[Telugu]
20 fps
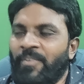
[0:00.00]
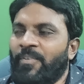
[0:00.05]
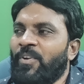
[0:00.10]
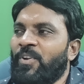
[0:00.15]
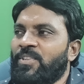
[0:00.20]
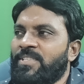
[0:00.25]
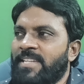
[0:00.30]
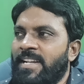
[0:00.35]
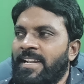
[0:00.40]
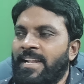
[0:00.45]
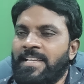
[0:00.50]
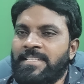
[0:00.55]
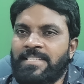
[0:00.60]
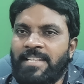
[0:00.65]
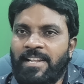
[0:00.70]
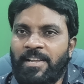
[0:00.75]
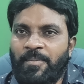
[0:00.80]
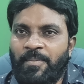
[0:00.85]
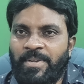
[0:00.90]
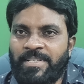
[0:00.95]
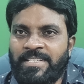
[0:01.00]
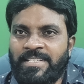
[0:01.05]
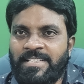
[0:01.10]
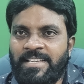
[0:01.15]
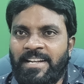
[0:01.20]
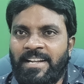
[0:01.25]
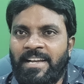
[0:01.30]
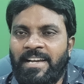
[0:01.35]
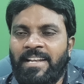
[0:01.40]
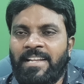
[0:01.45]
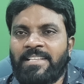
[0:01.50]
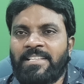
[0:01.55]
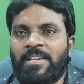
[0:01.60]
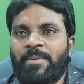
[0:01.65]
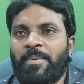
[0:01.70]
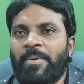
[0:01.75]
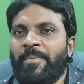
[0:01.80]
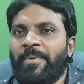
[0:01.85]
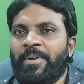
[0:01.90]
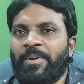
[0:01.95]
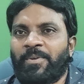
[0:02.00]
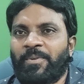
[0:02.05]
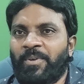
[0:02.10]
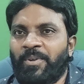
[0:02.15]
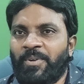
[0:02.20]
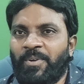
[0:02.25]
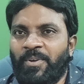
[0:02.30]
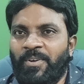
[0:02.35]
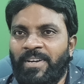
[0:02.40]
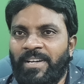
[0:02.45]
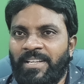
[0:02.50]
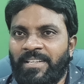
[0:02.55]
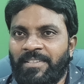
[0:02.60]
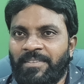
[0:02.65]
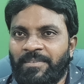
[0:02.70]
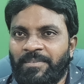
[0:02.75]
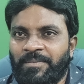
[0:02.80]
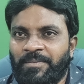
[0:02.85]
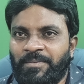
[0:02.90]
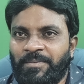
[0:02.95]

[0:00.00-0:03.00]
ఎవరు వచ్చిన రాష్ట్రానికి మంచి జరగాలని చెప్పి మనం కోరుకోవాలి